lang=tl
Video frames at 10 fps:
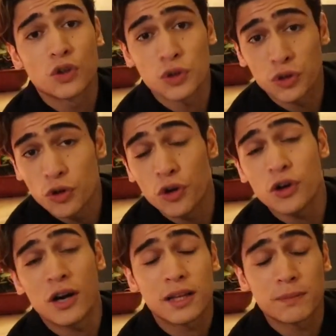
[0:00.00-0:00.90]

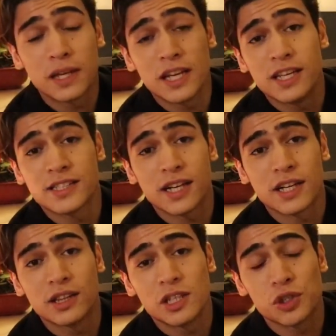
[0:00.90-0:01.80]
Totoo at malinis ang
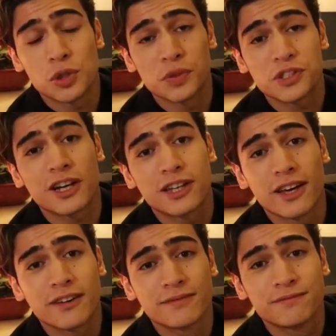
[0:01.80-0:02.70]
intention mo sa
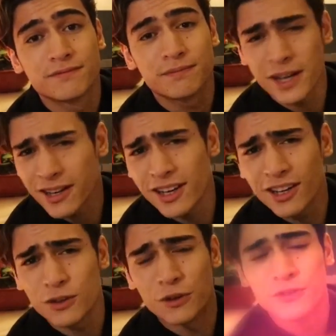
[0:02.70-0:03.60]
kanya. Parang ganito.